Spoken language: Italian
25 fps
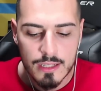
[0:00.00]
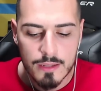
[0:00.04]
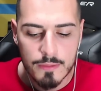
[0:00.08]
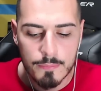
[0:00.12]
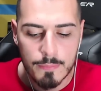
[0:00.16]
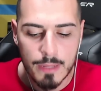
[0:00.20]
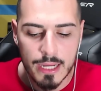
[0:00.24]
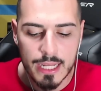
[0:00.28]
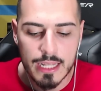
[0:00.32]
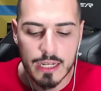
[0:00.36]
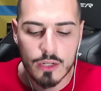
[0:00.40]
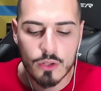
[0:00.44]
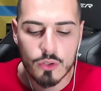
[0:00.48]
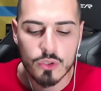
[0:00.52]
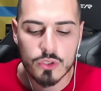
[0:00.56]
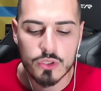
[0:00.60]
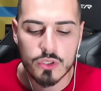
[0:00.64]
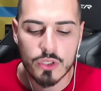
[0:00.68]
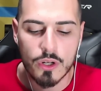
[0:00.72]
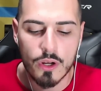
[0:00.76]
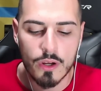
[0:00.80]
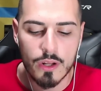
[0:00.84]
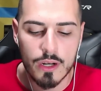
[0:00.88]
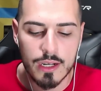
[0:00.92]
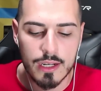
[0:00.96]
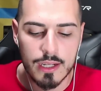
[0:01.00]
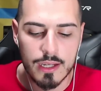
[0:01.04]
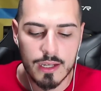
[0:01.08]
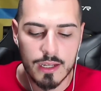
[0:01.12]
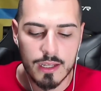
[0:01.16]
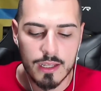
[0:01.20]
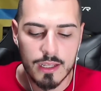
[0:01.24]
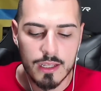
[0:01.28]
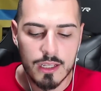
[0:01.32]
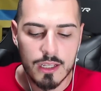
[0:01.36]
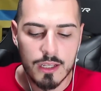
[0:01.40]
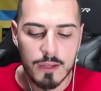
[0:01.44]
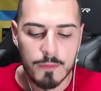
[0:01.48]
Miner Control
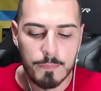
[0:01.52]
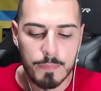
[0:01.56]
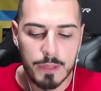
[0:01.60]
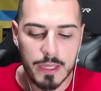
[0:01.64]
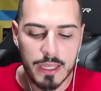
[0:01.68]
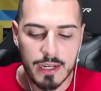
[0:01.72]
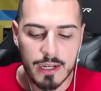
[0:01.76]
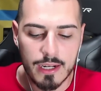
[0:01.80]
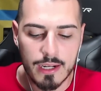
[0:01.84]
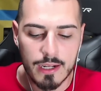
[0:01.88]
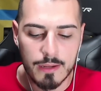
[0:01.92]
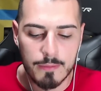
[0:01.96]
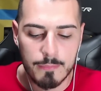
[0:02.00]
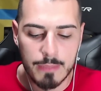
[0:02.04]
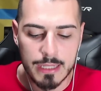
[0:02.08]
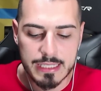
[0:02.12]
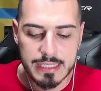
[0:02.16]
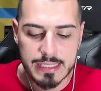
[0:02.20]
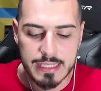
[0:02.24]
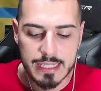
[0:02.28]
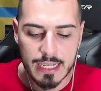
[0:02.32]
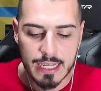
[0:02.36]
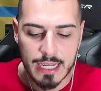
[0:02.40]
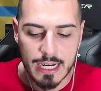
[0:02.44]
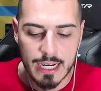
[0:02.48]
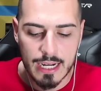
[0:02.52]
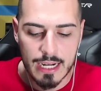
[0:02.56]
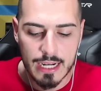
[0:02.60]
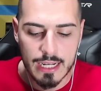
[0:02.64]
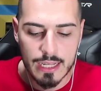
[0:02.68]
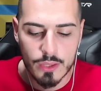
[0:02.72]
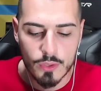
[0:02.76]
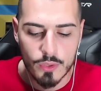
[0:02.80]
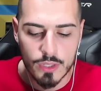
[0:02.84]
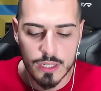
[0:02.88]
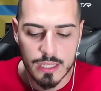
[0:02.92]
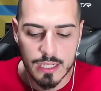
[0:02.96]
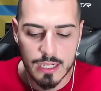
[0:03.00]
per massacrare le
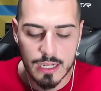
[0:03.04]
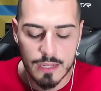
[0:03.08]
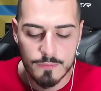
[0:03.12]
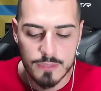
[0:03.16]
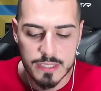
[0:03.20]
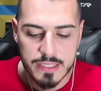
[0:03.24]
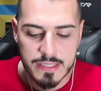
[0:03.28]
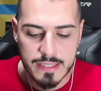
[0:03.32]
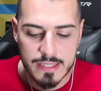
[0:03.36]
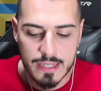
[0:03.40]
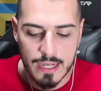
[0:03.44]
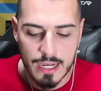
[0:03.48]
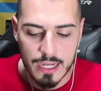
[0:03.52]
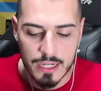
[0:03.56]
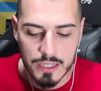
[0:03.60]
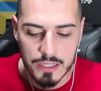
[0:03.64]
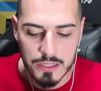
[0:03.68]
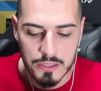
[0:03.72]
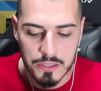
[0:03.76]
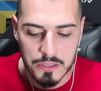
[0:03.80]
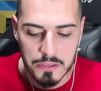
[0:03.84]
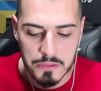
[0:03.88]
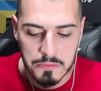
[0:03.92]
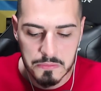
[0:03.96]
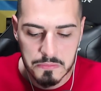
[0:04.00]
torri dell'avversario.